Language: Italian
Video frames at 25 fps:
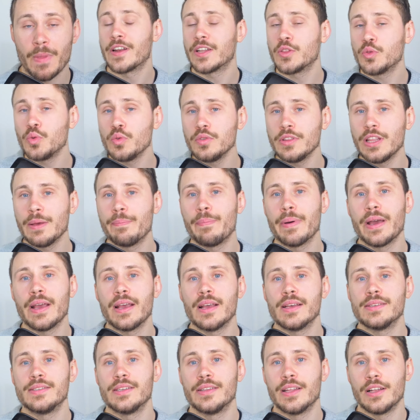Fra tutti i
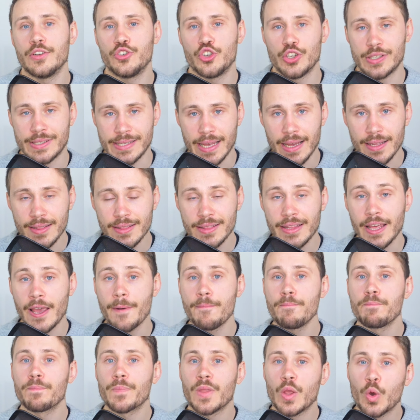paesi del
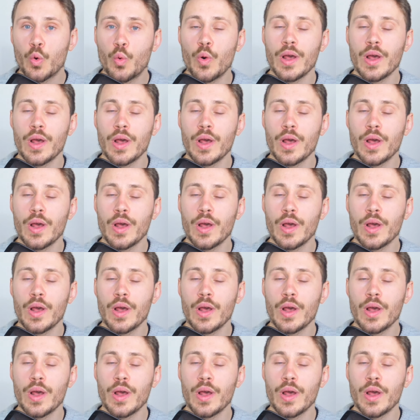G7,